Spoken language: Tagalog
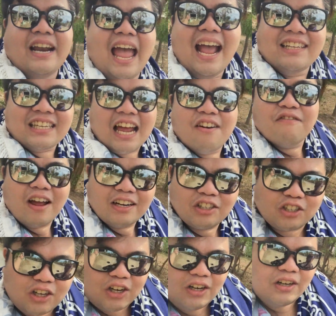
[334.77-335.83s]
next
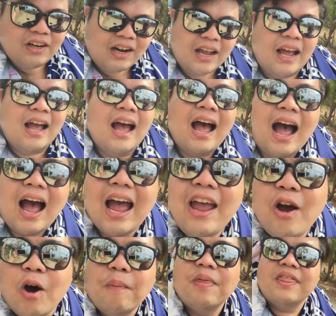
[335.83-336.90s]
adventure. I
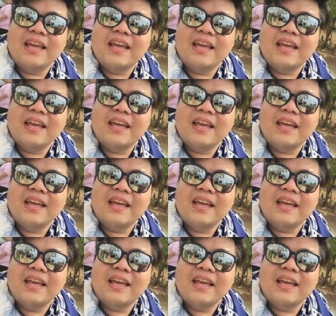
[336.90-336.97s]
hope